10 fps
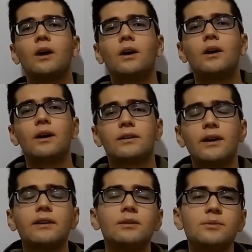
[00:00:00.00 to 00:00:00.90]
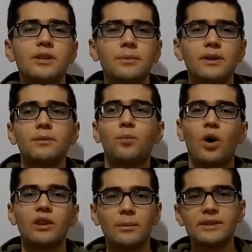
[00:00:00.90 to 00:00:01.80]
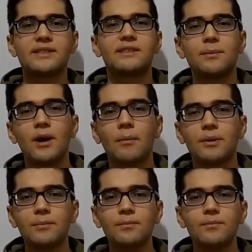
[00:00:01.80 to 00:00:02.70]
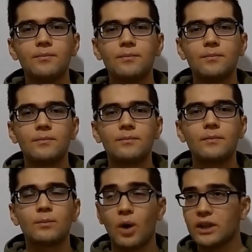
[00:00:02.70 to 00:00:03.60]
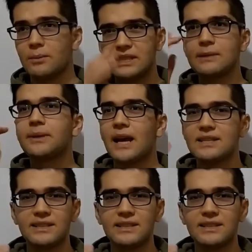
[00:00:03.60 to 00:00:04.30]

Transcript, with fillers: E, kendimce bir puanlama sistemi yaptım. Puanlama sistemi gelsin